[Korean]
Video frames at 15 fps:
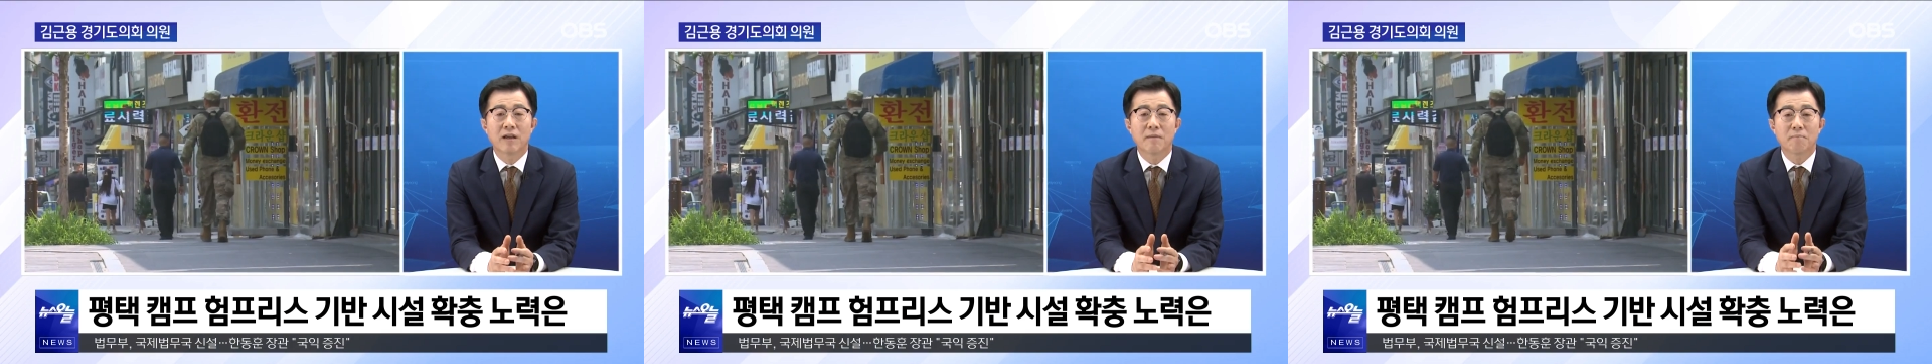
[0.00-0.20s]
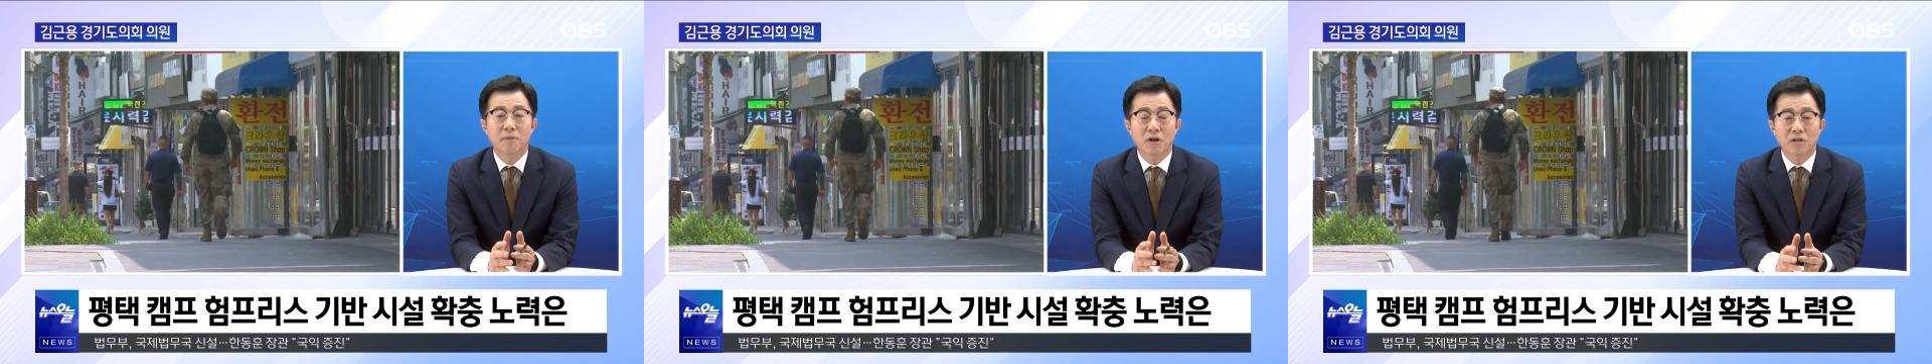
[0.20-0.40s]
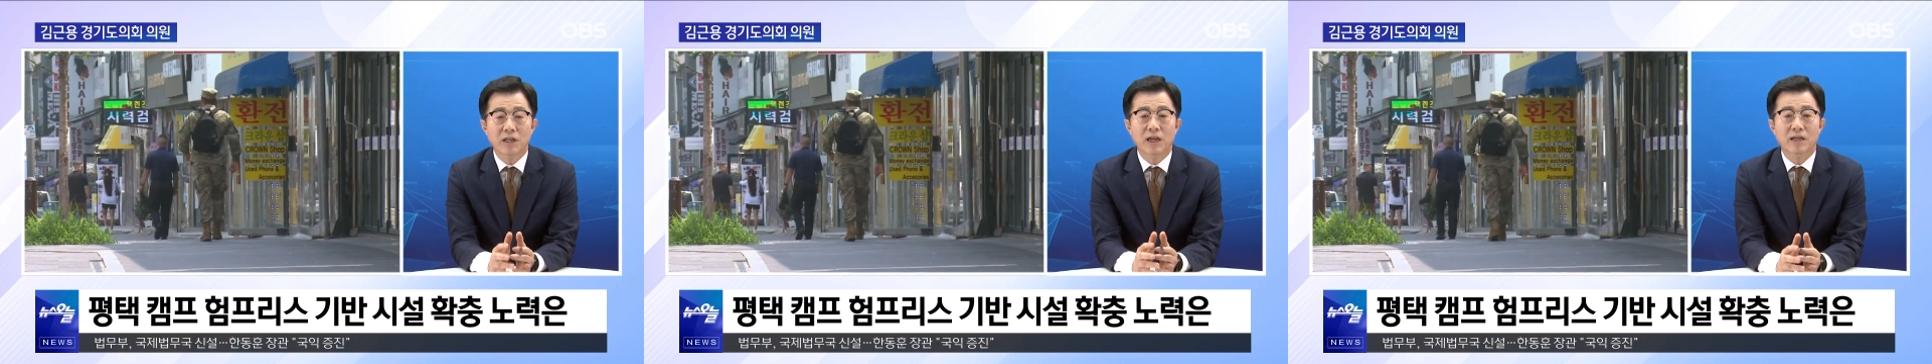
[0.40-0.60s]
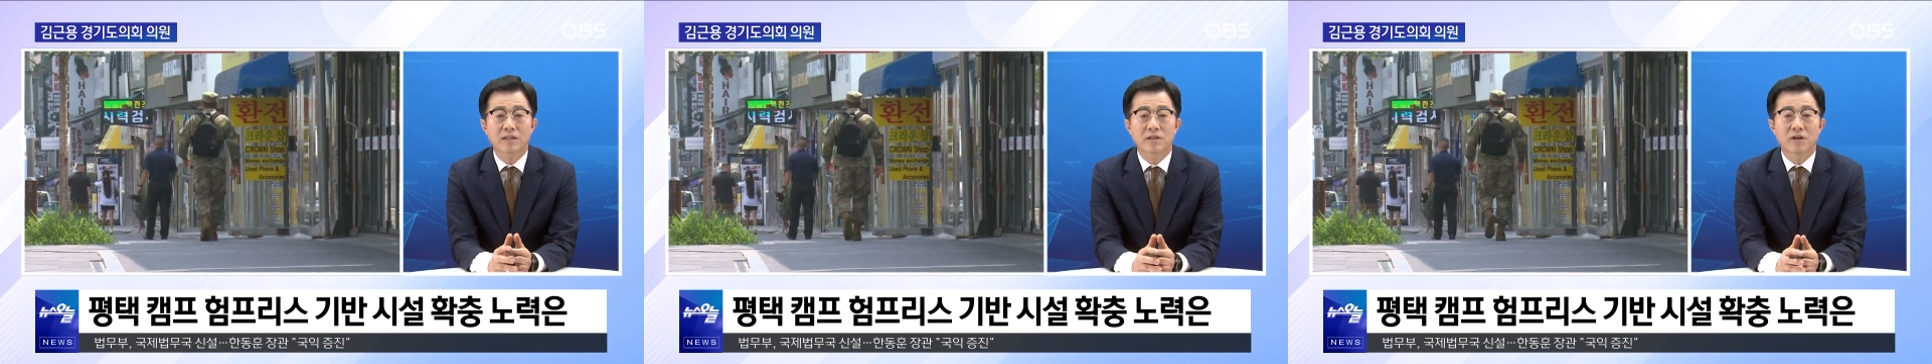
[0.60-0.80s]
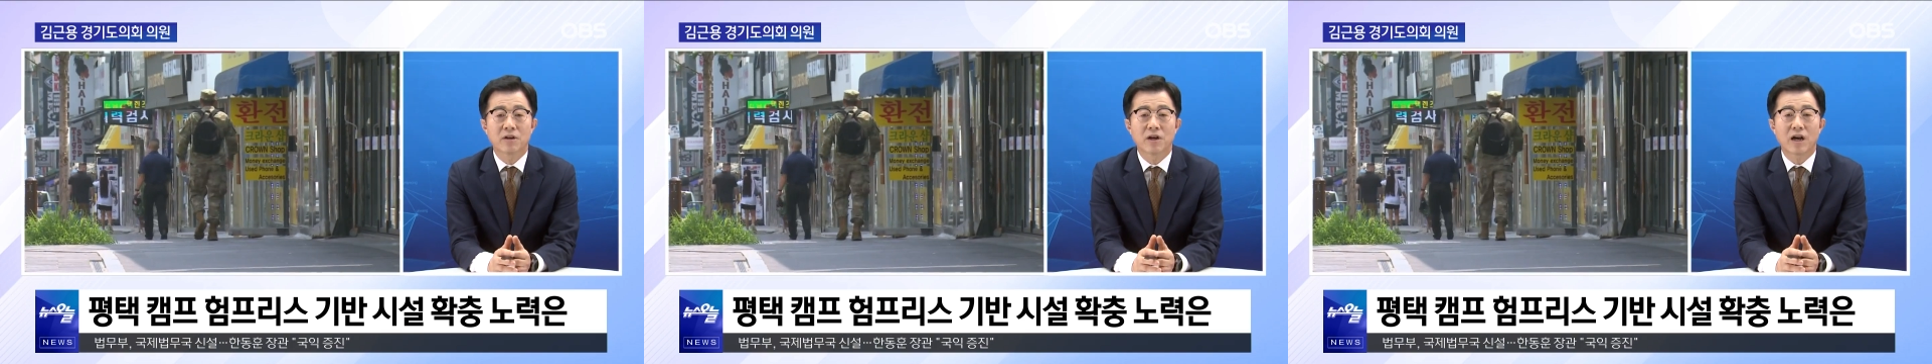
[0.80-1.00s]

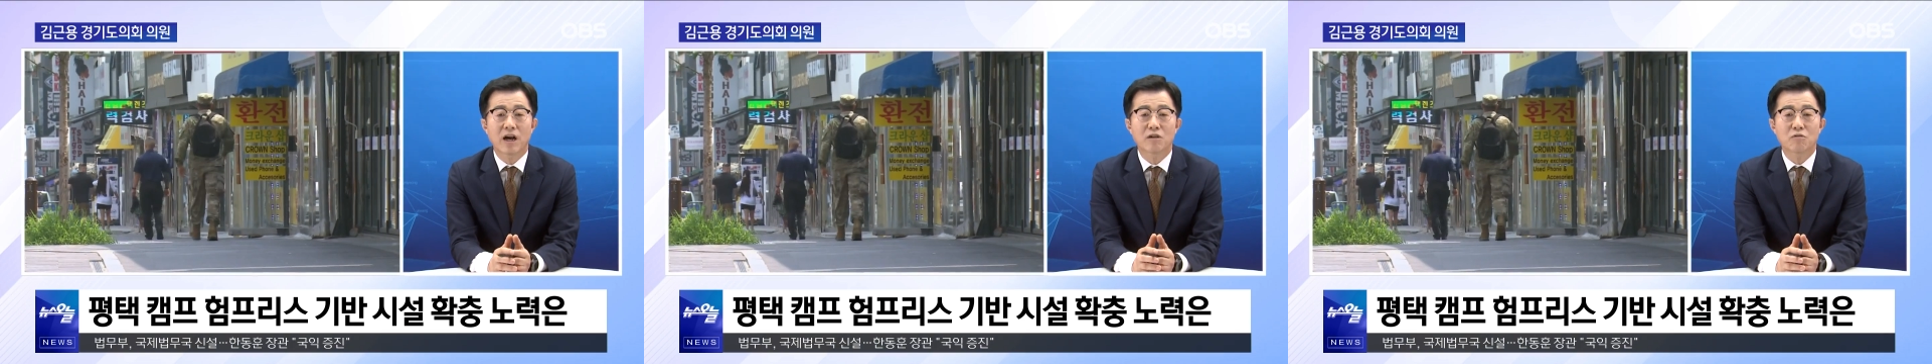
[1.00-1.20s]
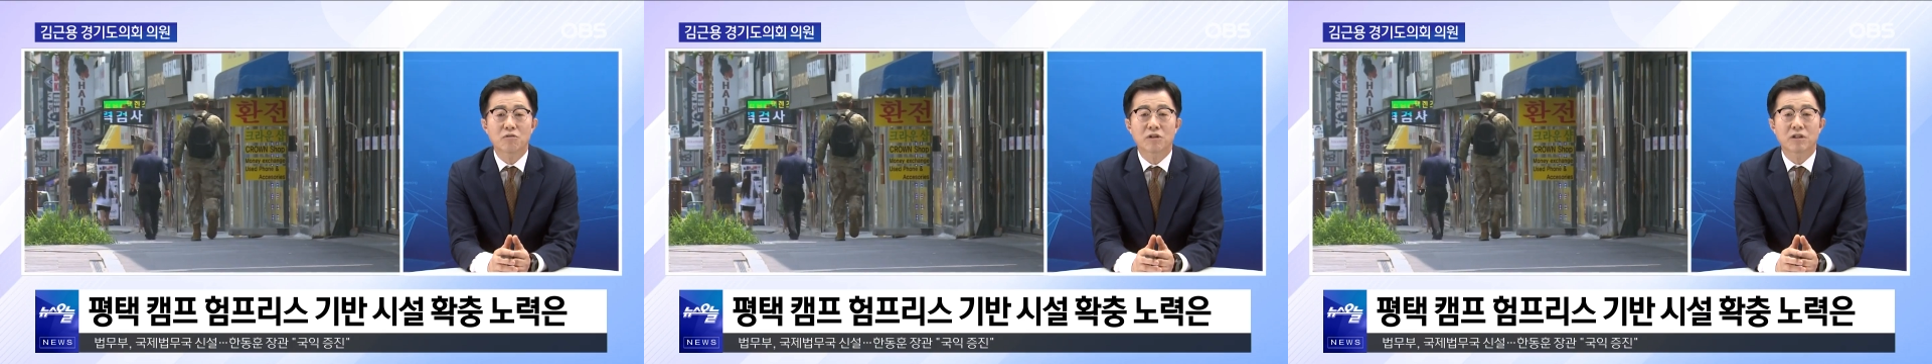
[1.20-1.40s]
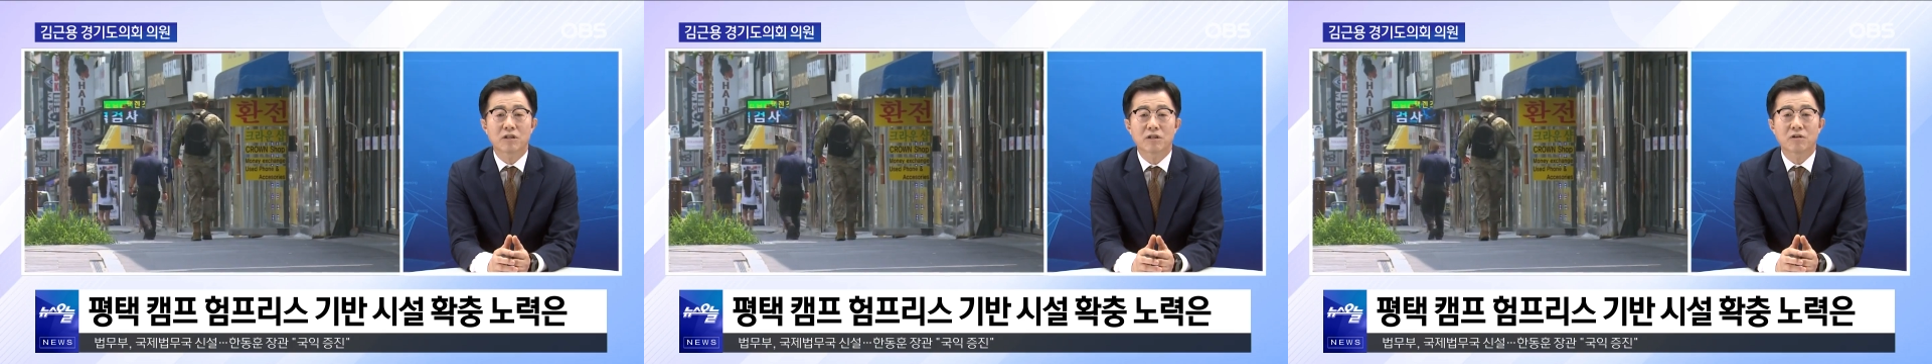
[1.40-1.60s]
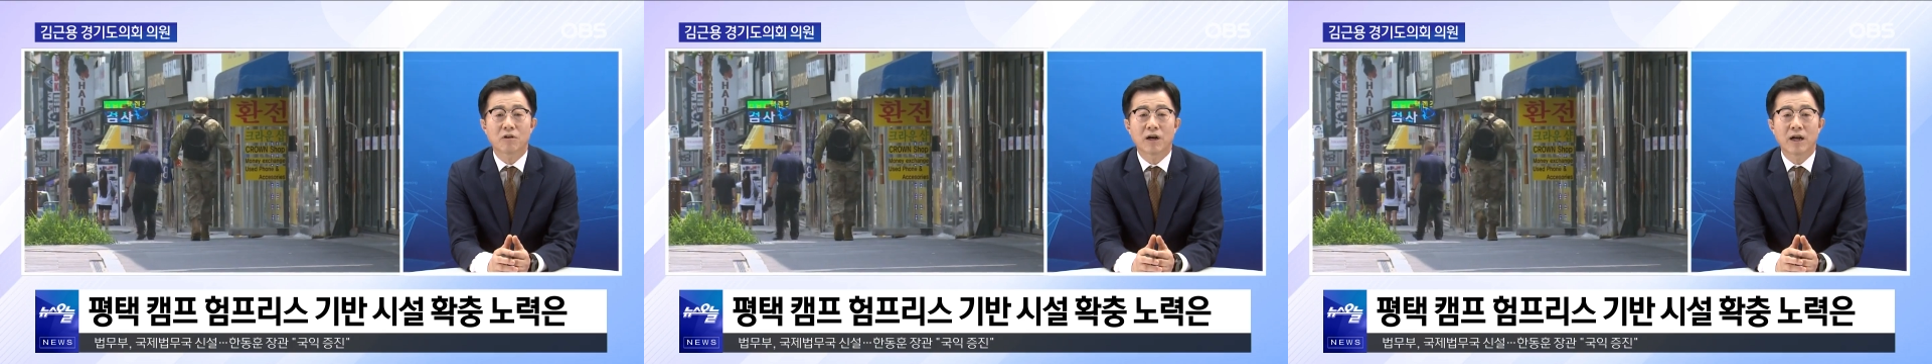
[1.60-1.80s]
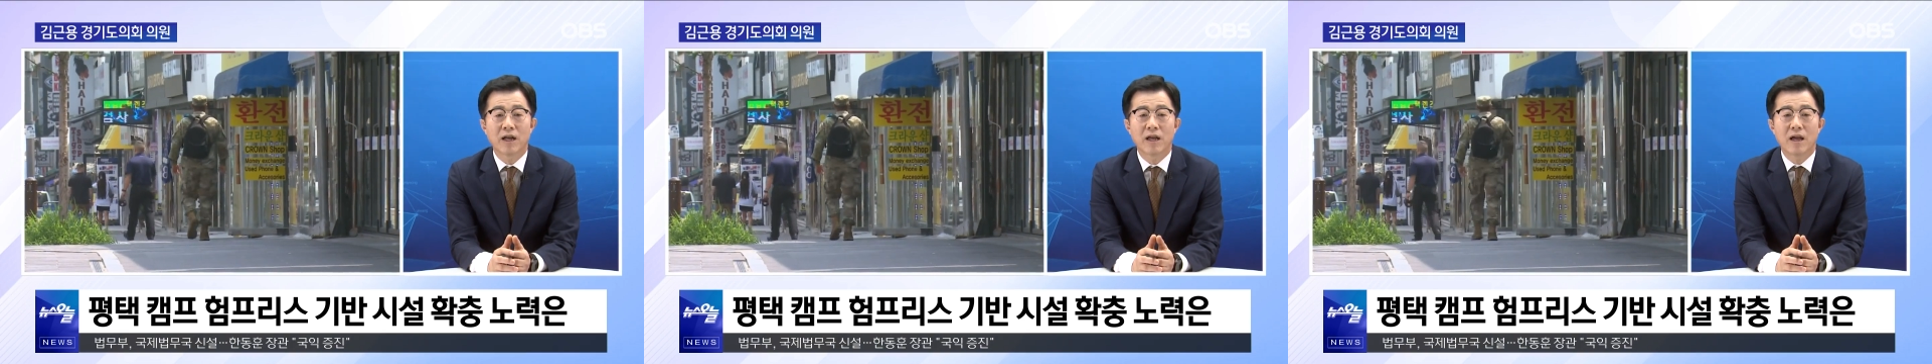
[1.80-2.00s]
평택에서 한국인들과